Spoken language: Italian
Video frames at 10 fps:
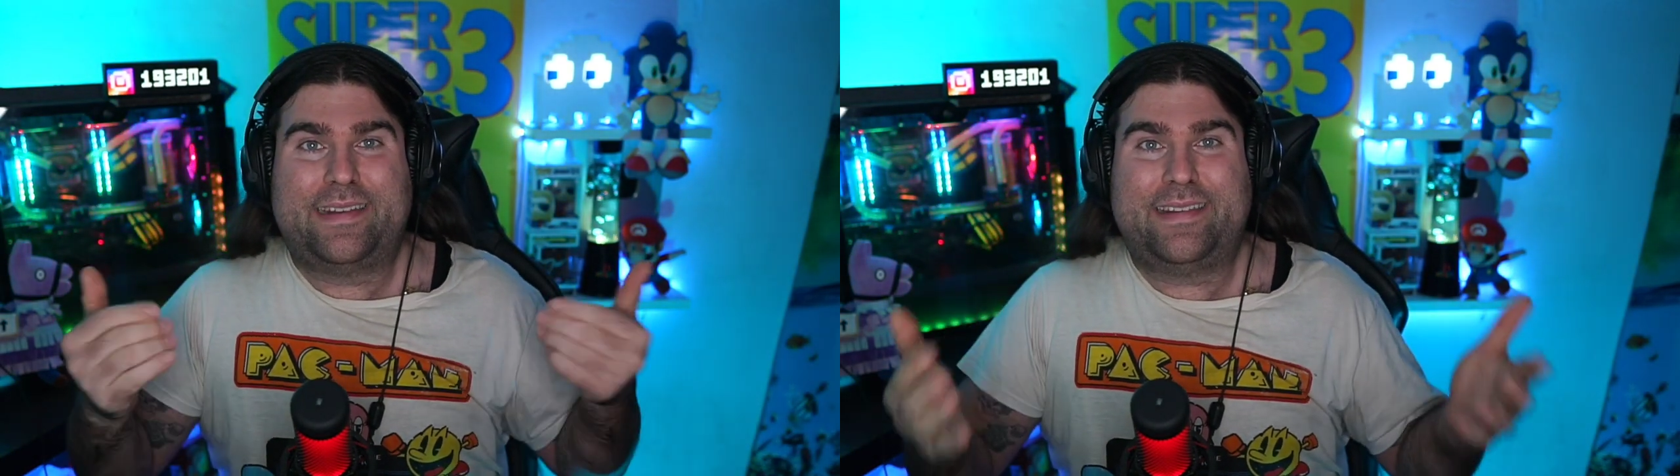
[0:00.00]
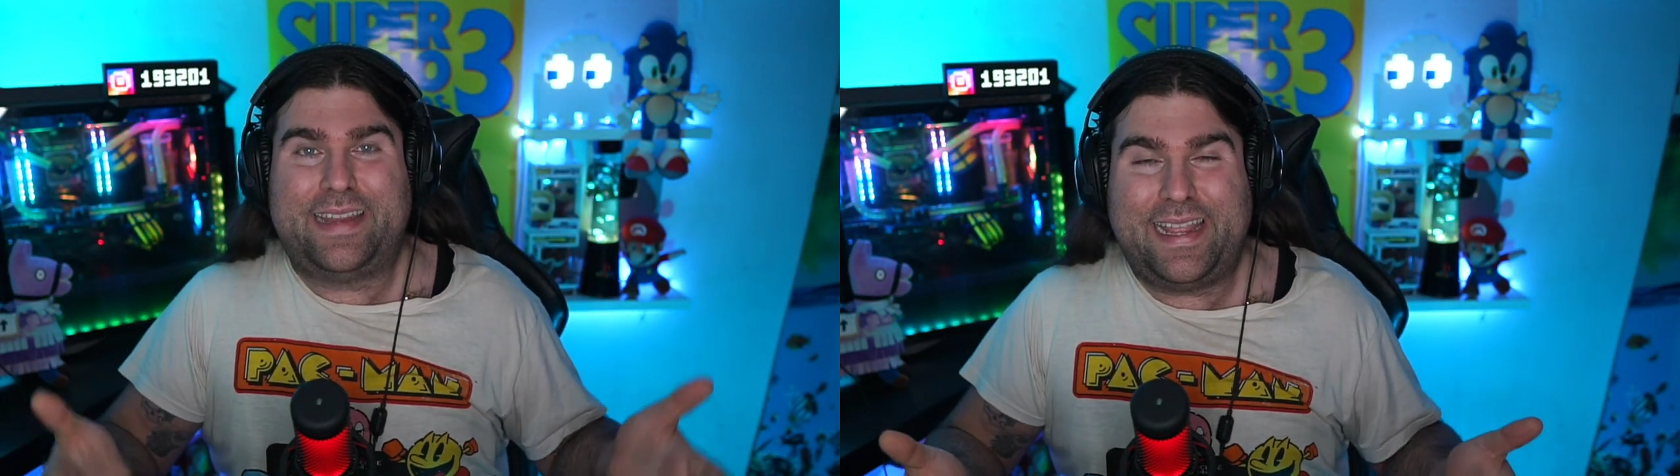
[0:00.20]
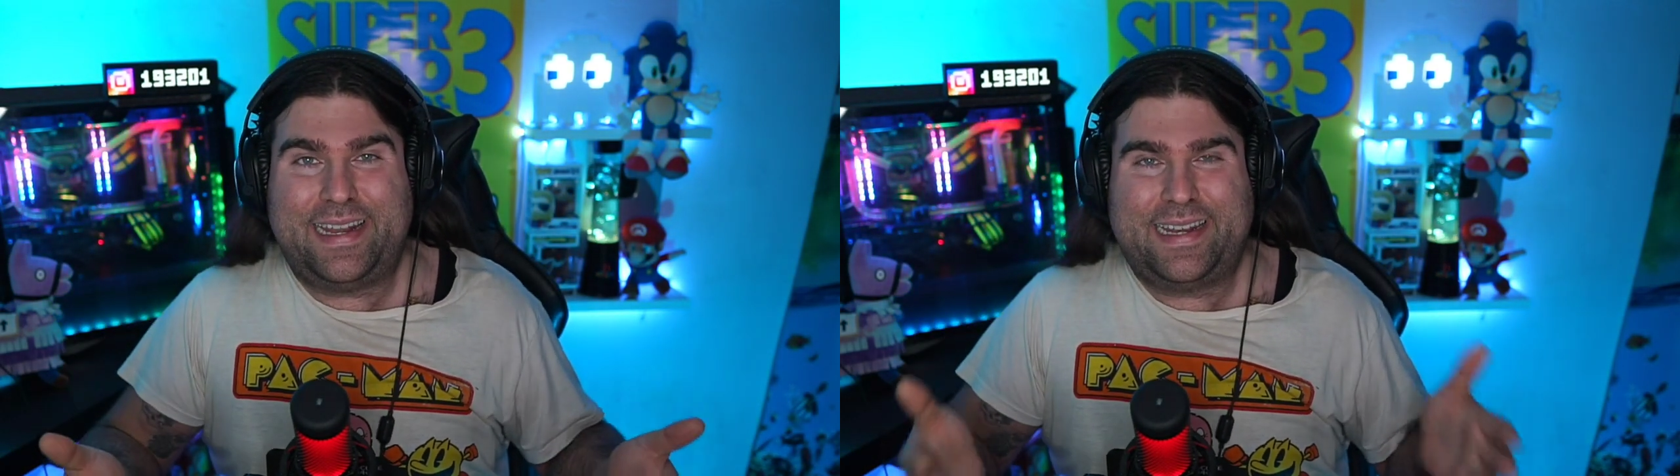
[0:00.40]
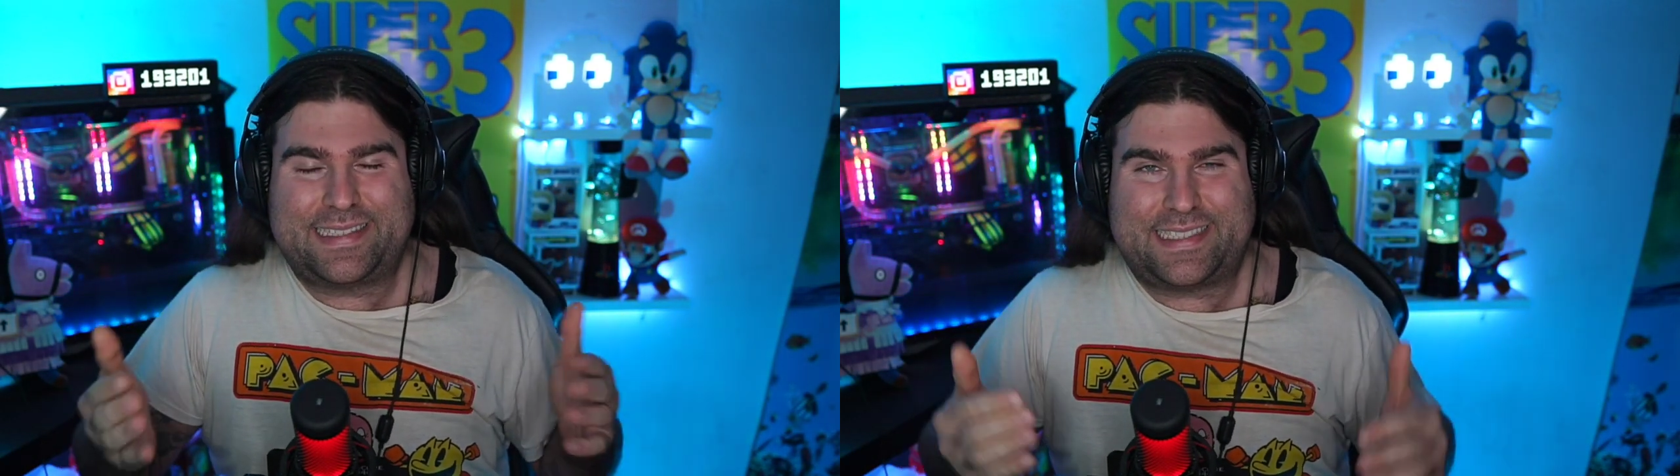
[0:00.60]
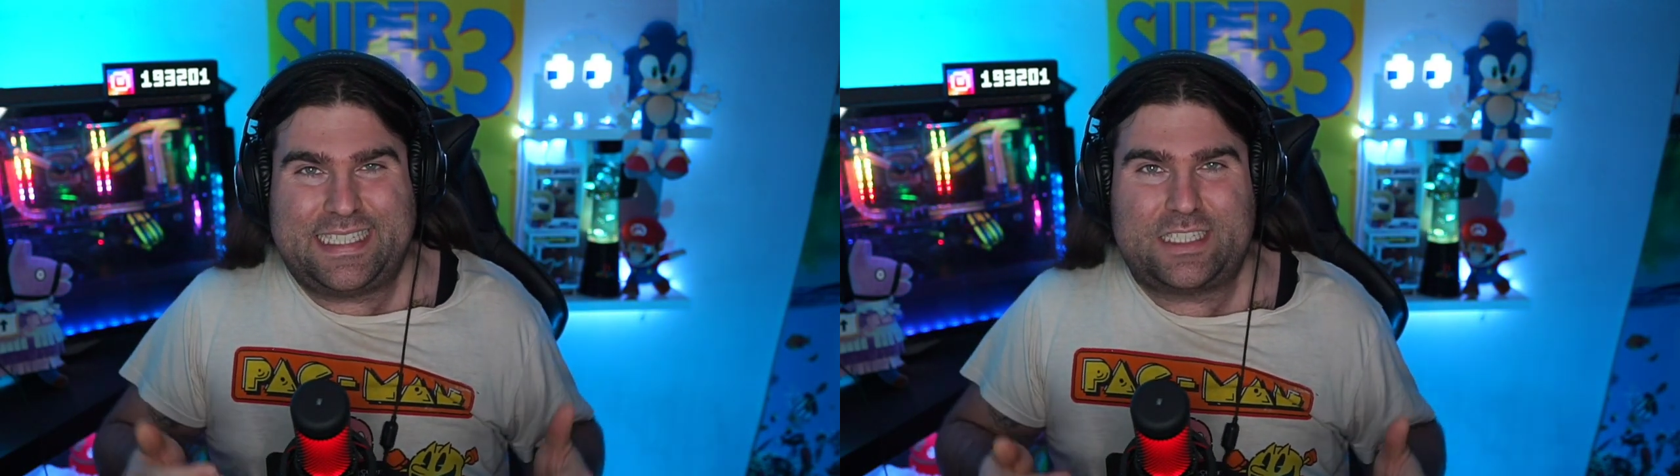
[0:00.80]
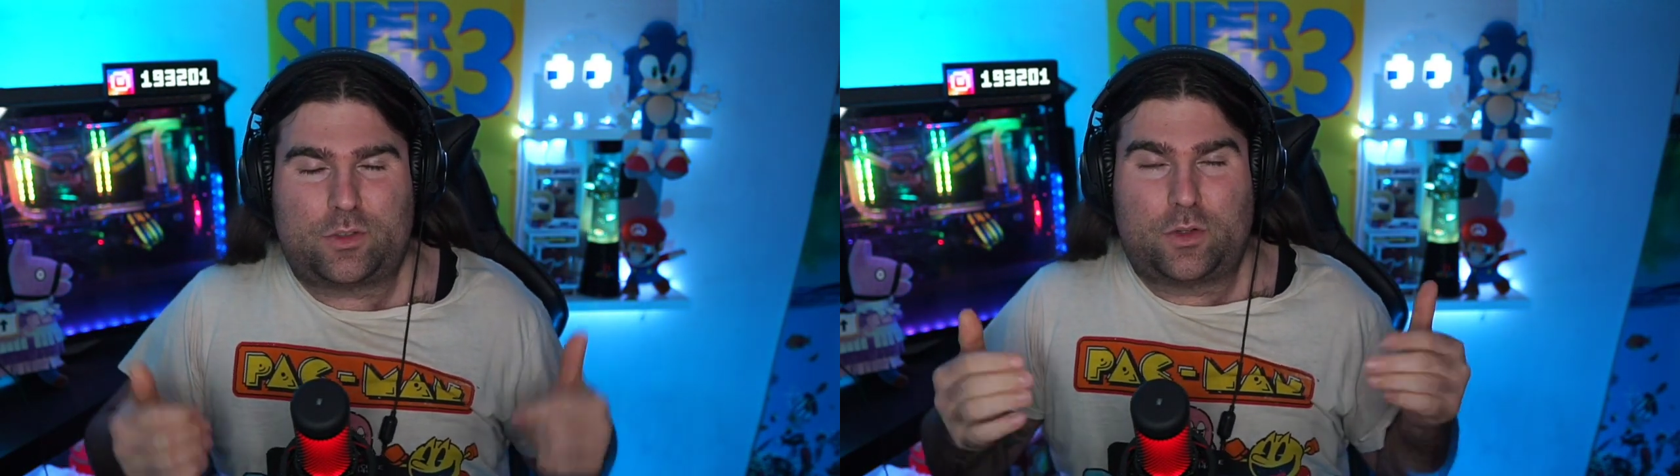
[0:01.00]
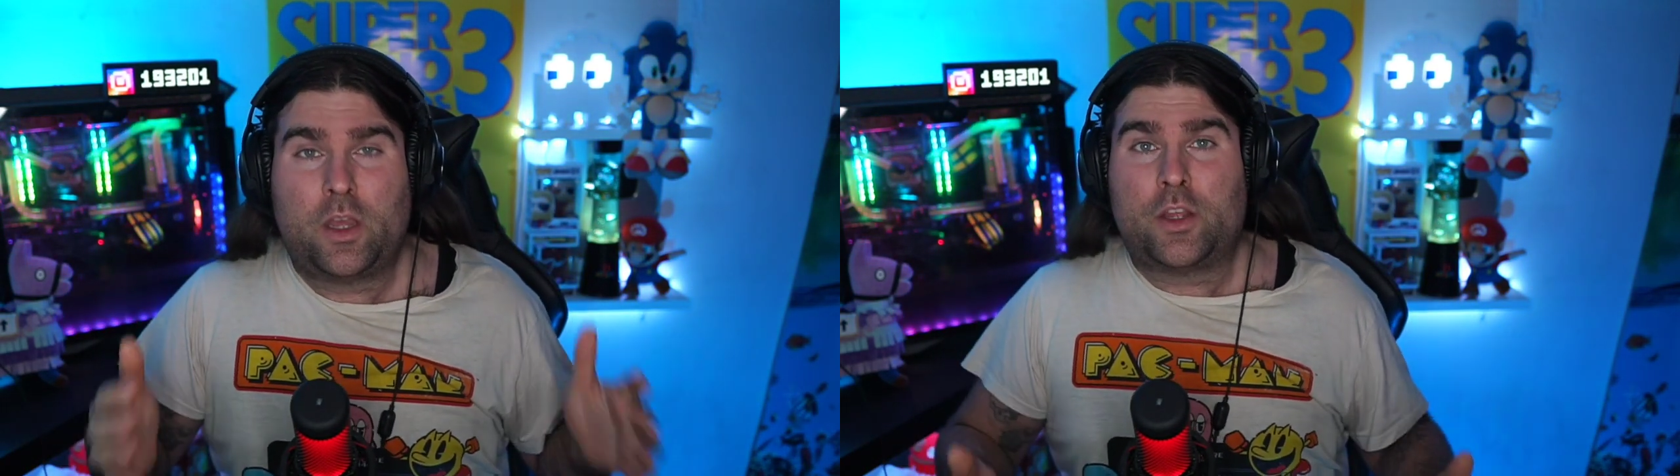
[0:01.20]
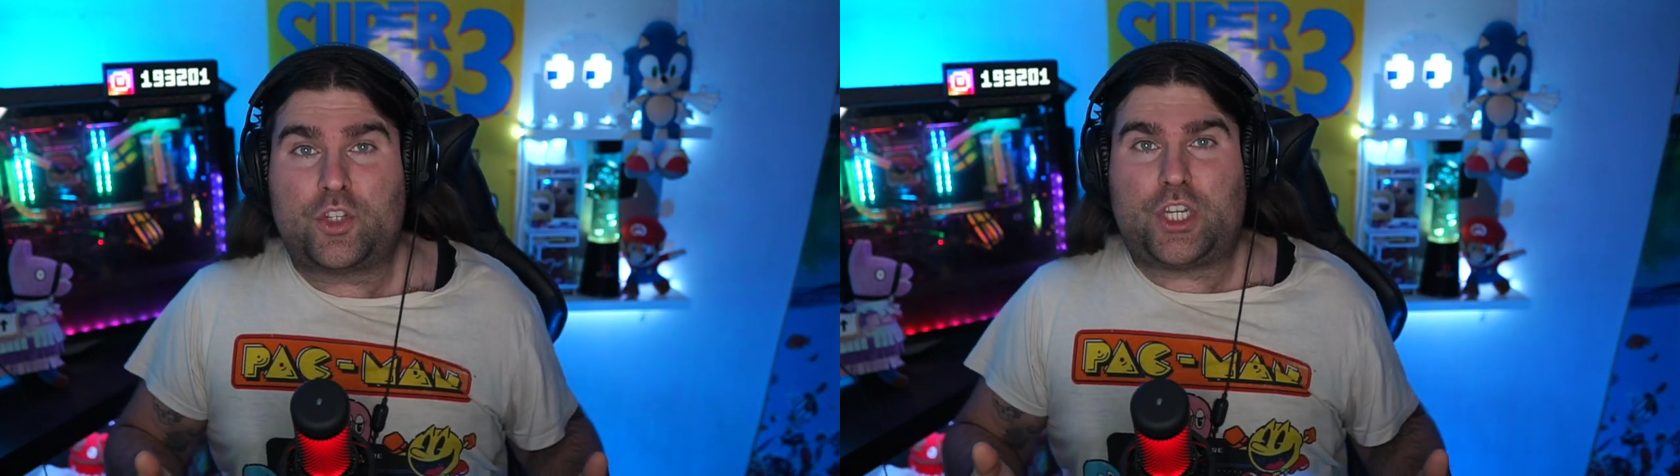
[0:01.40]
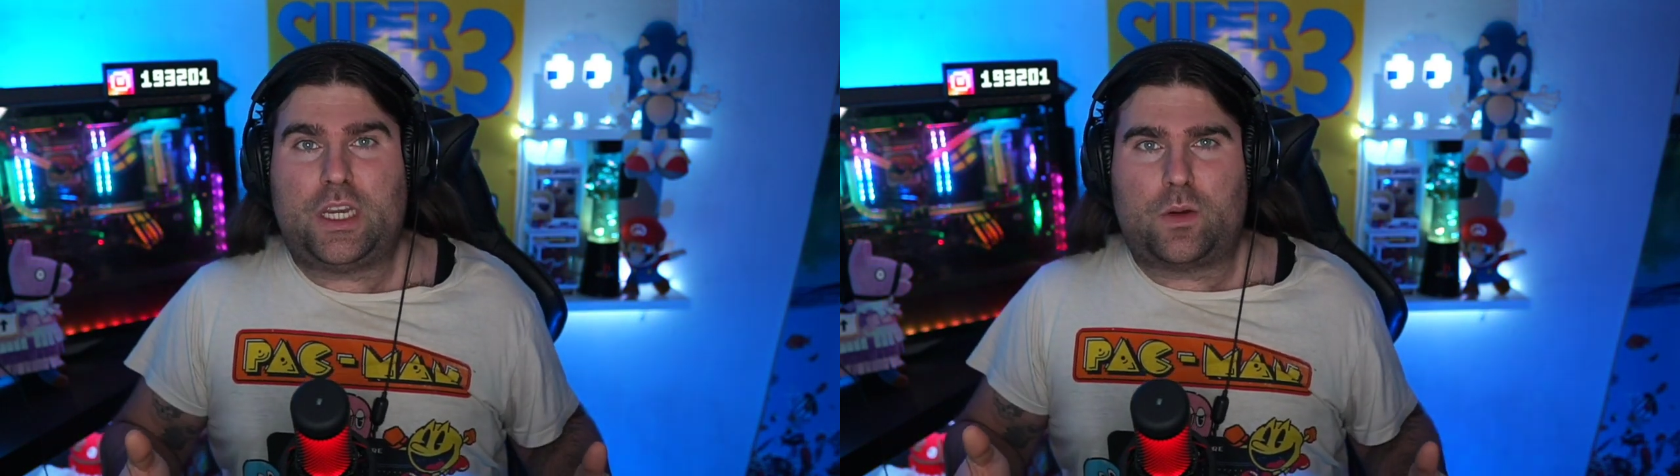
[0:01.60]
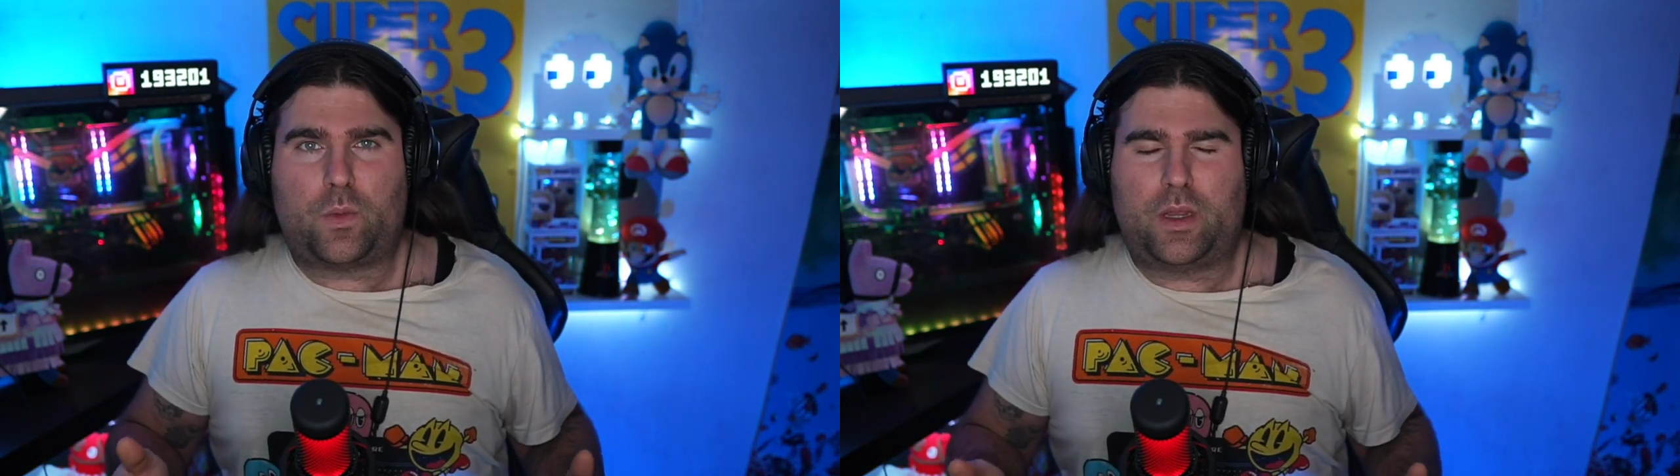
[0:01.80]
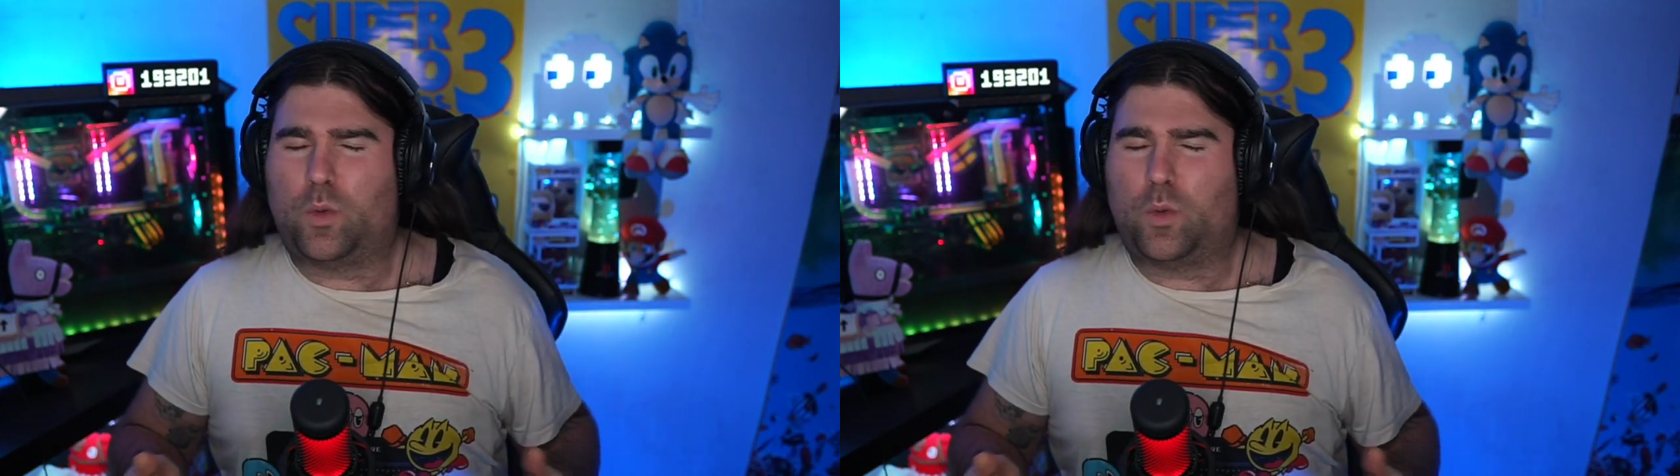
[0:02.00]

nella season 5,